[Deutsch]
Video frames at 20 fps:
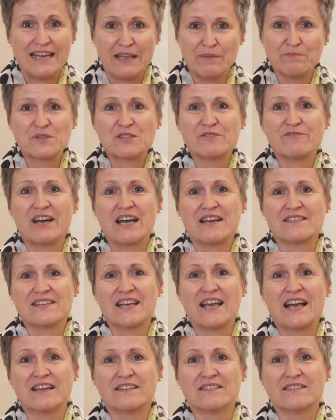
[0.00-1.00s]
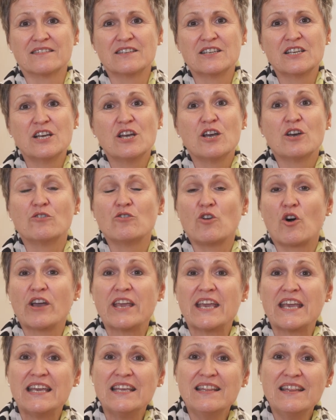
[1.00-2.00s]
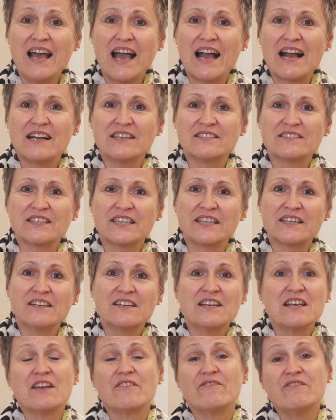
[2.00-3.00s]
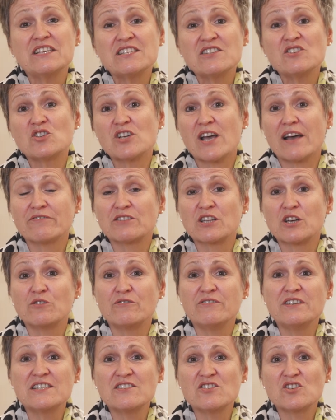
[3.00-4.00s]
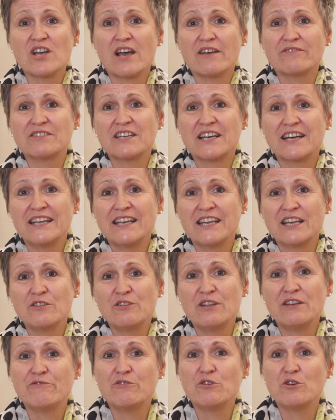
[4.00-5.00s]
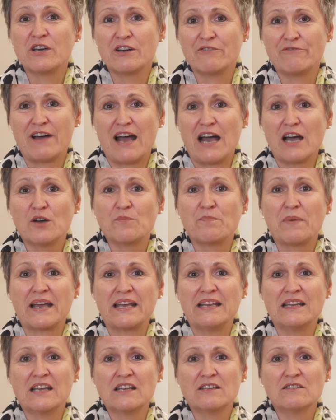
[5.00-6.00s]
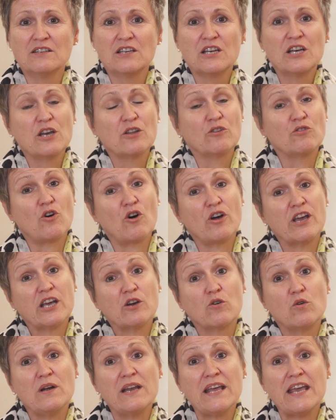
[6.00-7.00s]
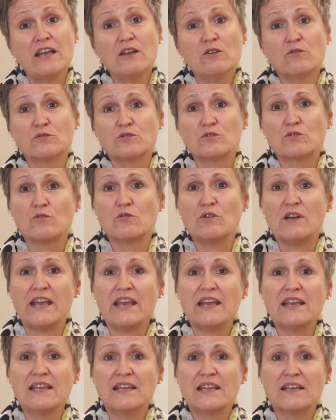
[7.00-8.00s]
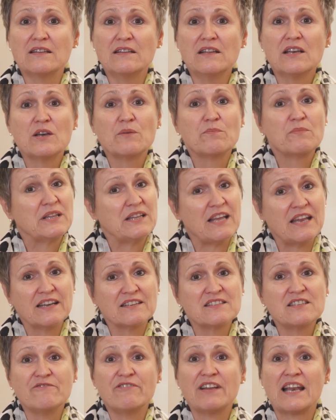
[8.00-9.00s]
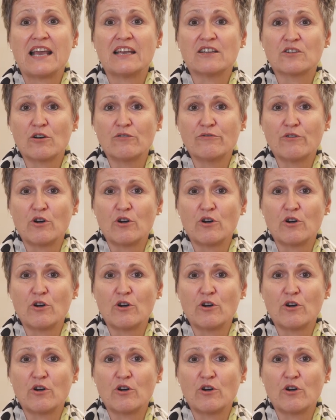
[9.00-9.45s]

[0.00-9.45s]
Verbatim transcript: Lebensphase an neue Inhalte, Wissenschaftler und Wissenschaftlerinnen, die für ihr Fach brennen, neue Kollegen und Kolleginnen, mit denen Sie vielleicht auch